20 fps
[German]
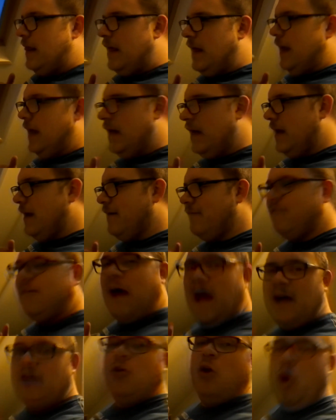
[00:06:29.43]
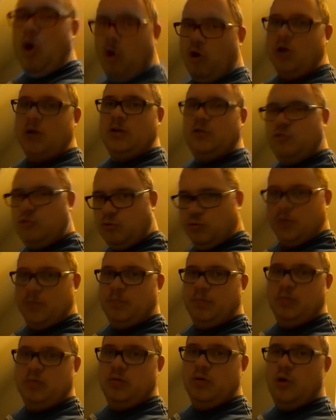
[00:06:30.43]
äh, war ein Horrortrip.
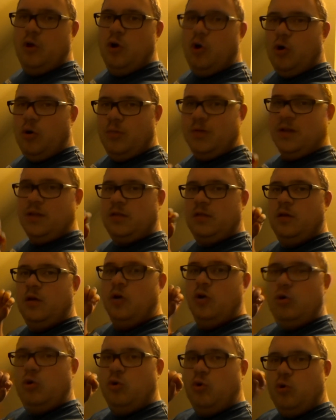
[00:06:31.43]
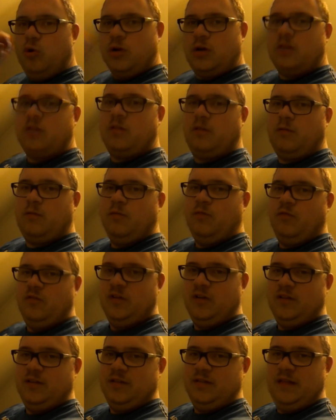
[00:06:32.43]
Um das kurz zu
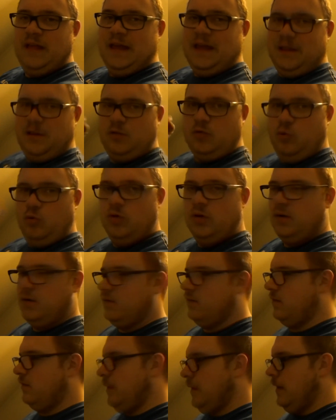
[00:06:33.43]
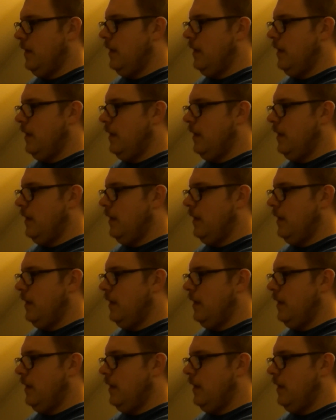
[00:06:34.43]
fassen, echt kurz.